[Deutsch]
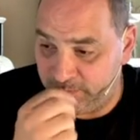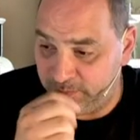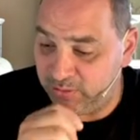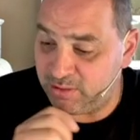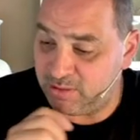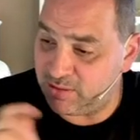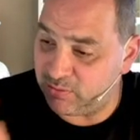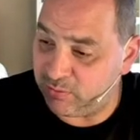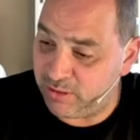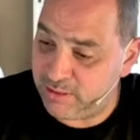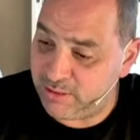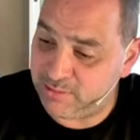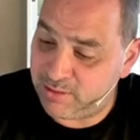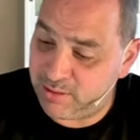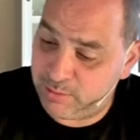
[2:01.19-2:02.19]
Wenn ich das
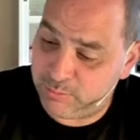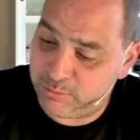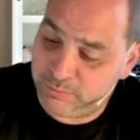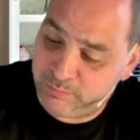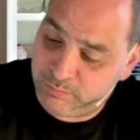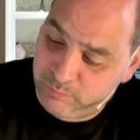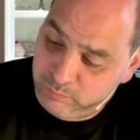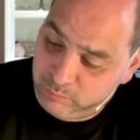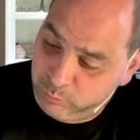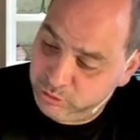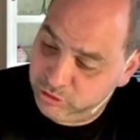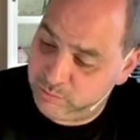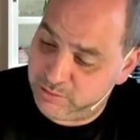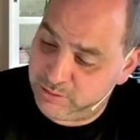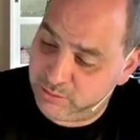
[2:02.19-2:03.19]
verlegt habe,
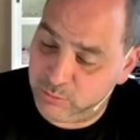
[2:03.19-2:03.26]
muss ich mir